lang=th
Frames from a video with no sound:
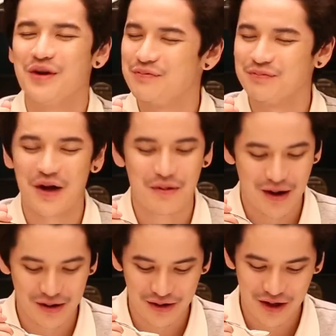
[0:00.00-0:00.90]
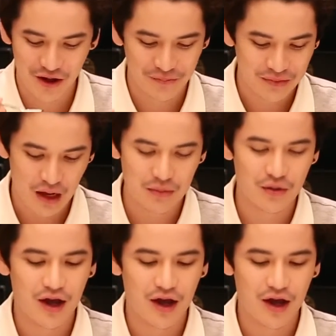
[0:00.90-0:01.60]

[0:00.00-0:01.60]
กลิ่นมะนาวมาเลยนะฮะเอาเป็น